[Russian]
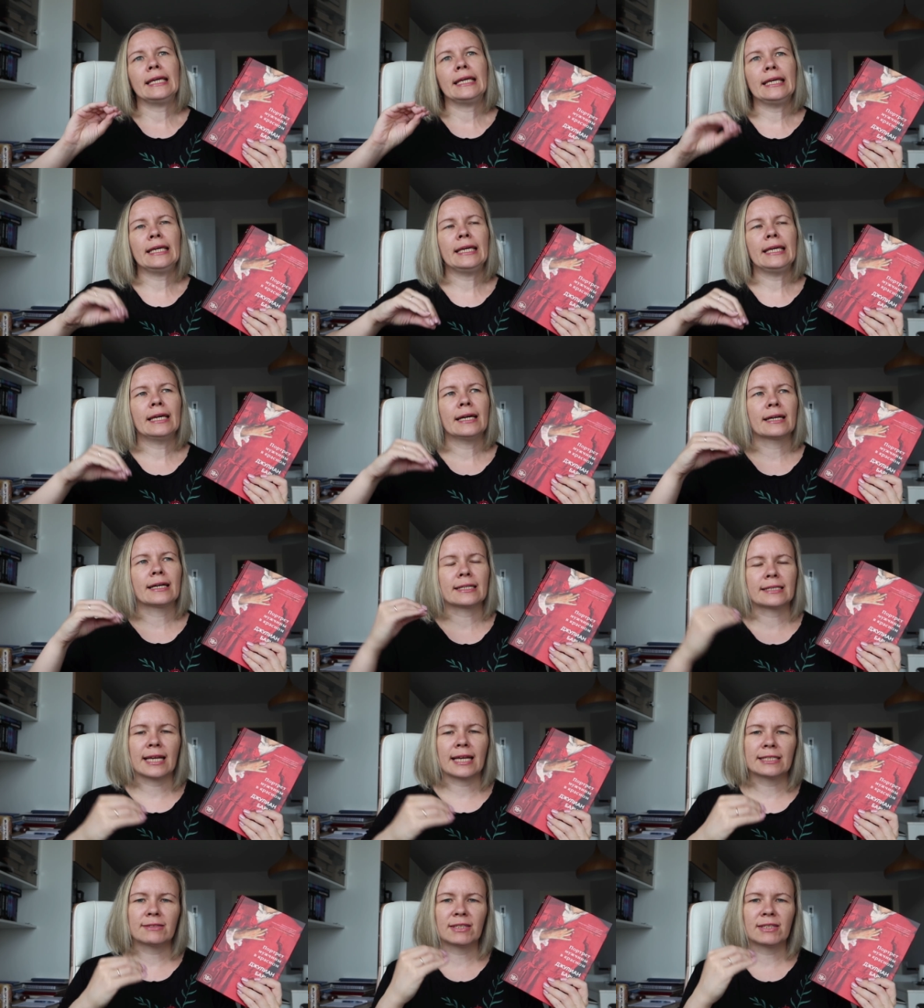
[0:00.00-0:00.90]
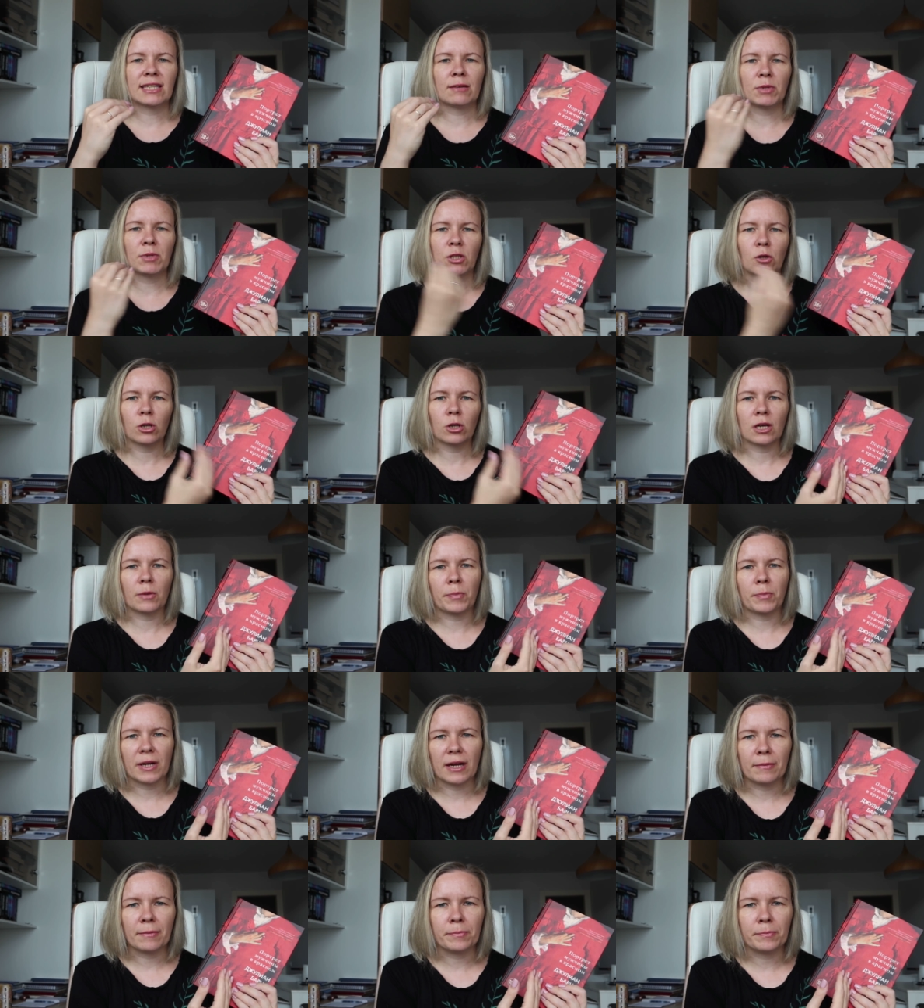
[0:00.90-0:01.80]
и рассказывает нам не только
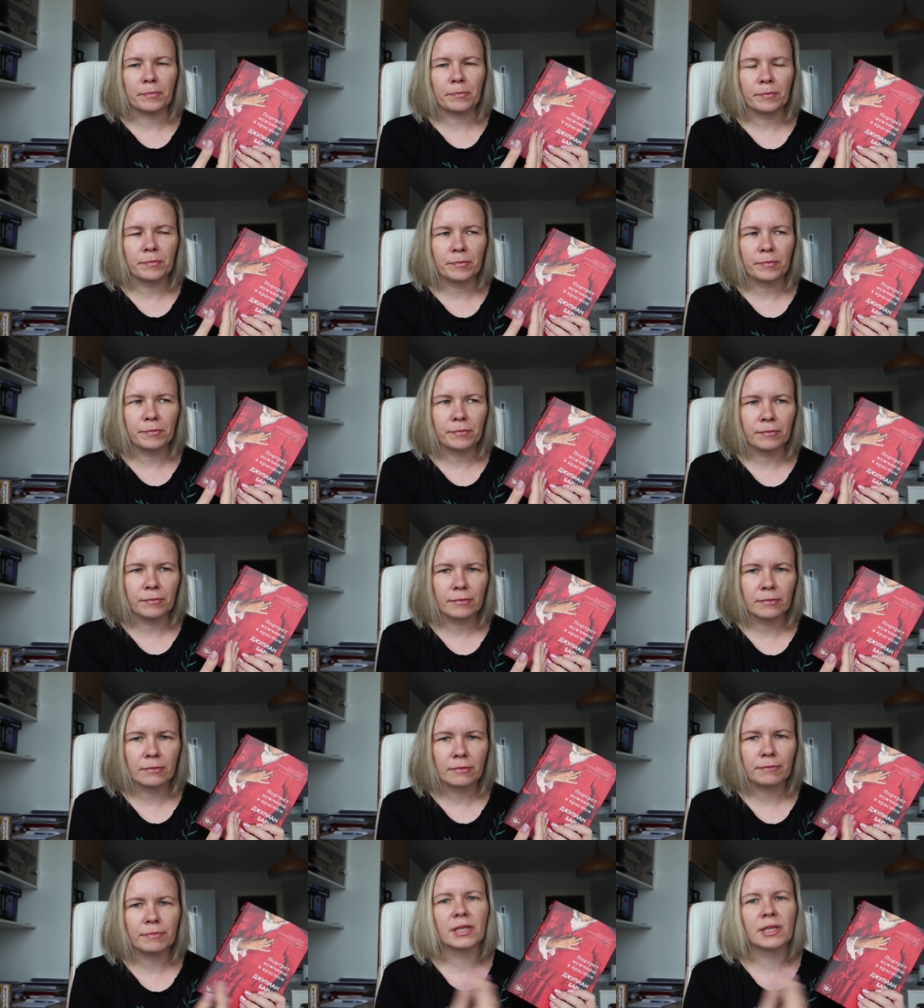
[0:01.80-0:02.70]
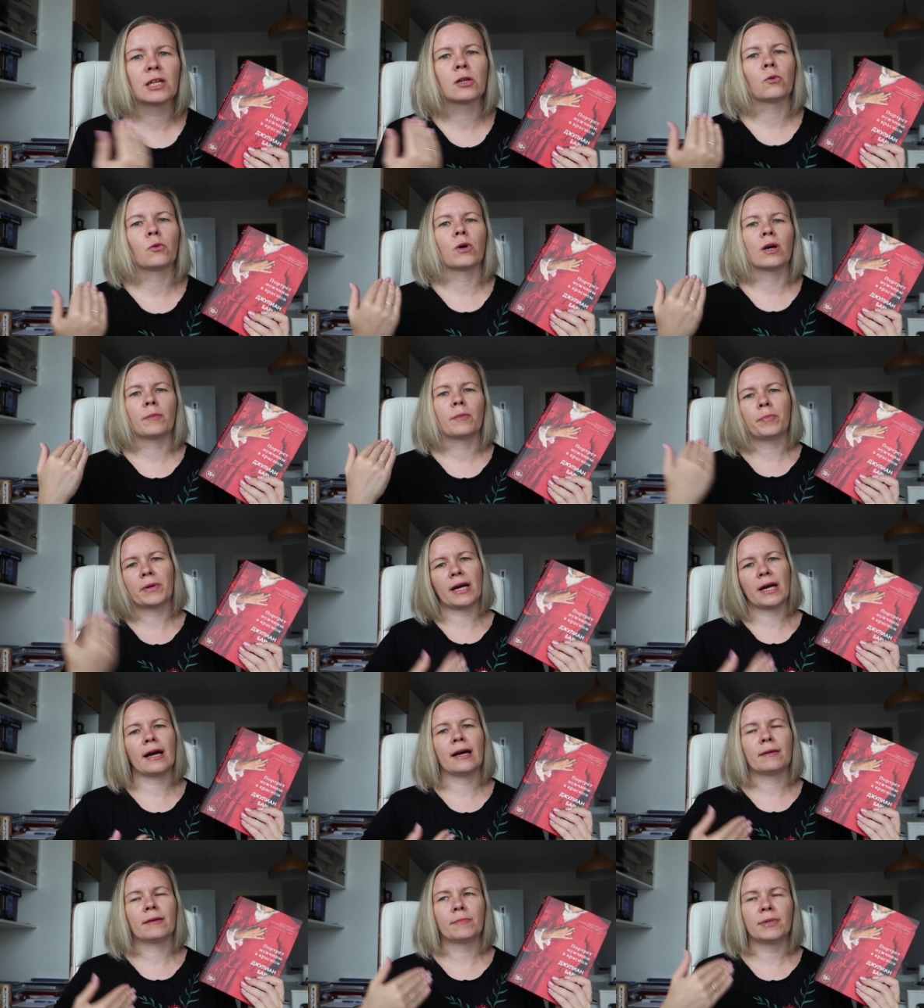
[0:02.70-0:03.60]
про героя,
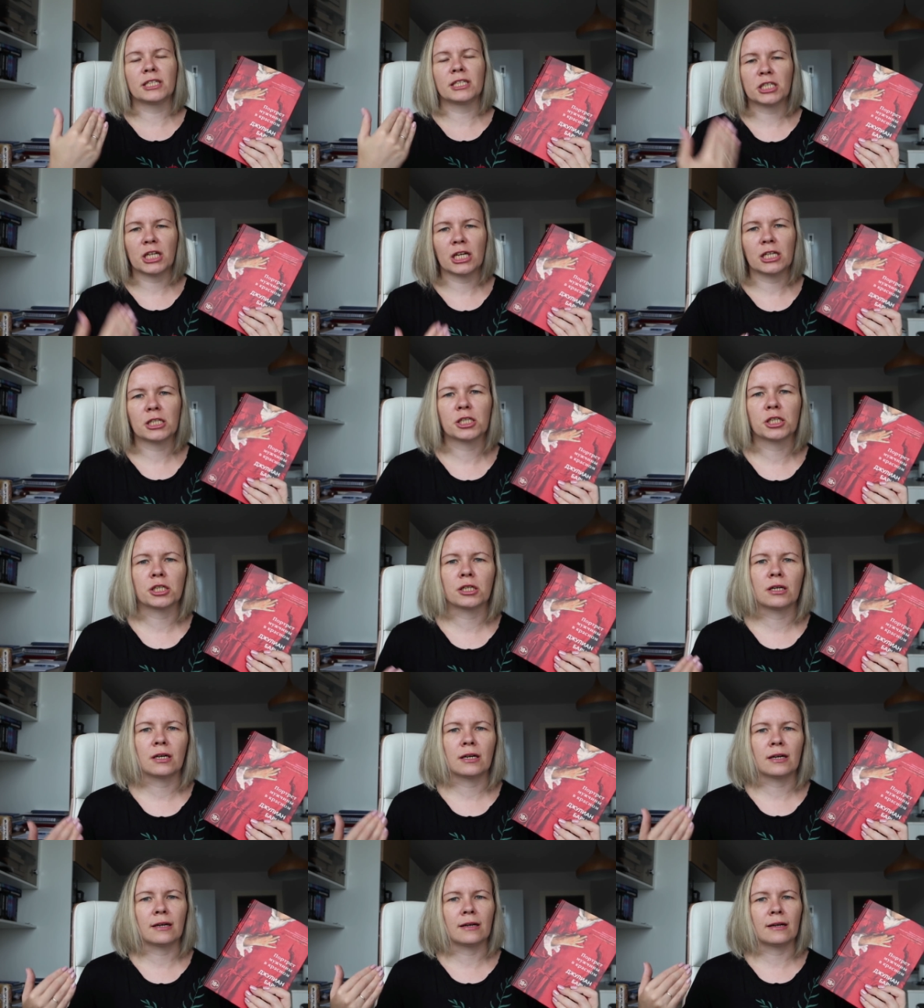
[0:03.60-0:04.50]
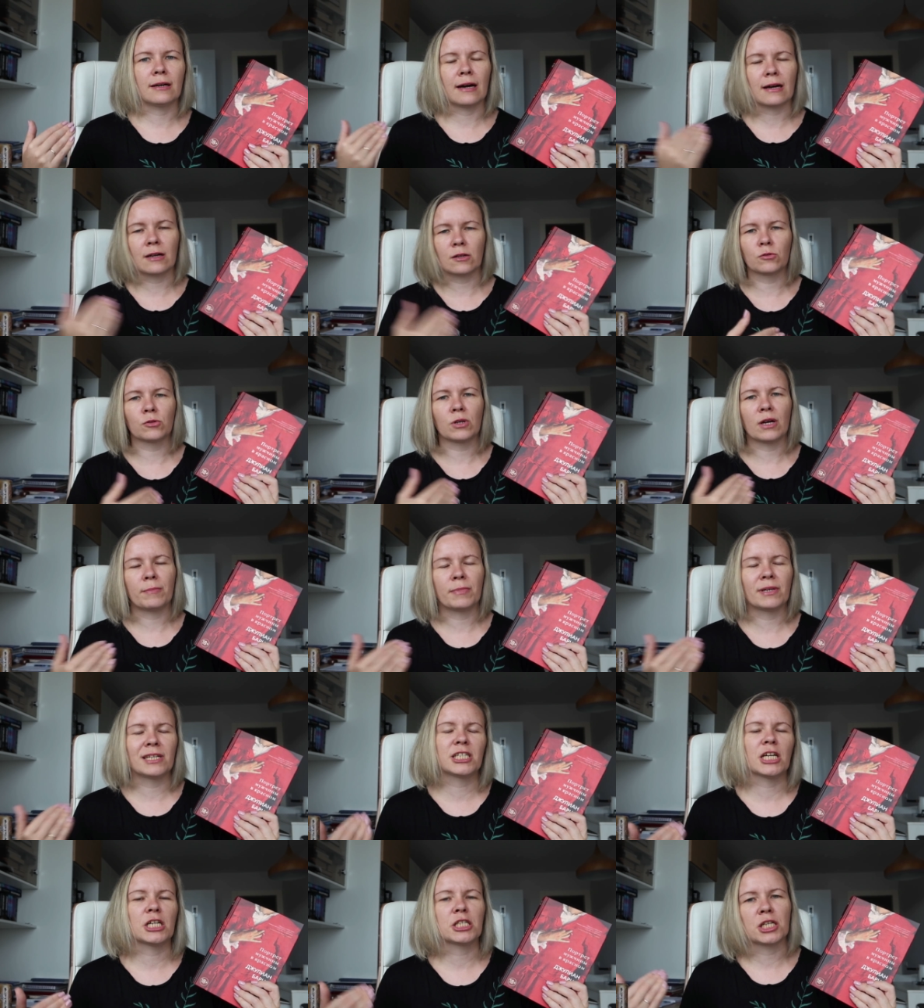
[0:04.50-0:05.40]
про ближайших, а, окру,
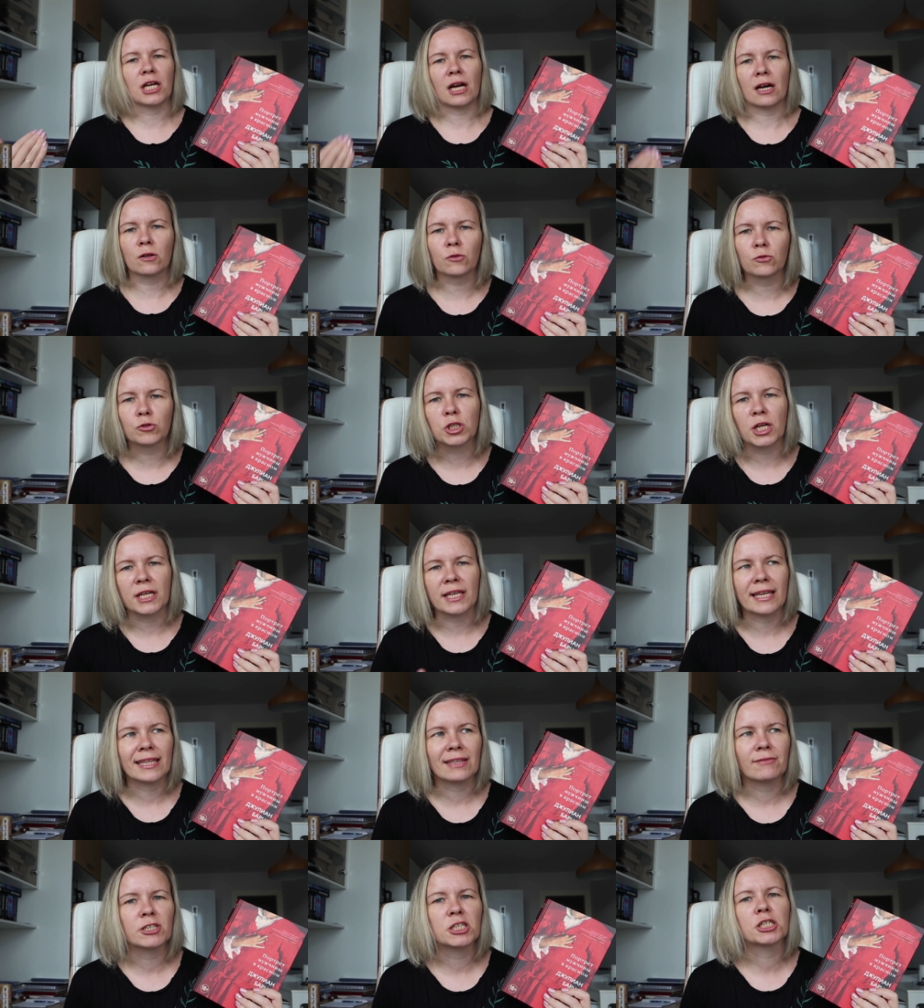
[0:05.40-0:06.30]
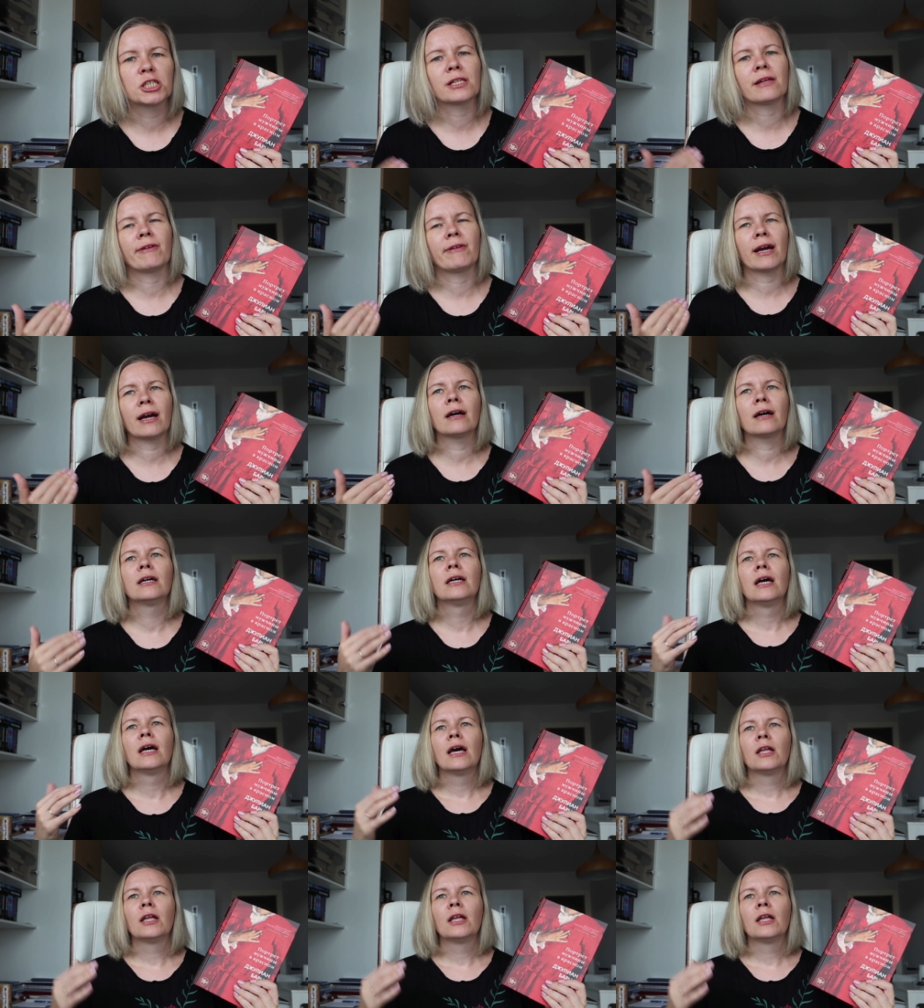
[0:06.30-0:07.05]
ближайшее окружение этого человека,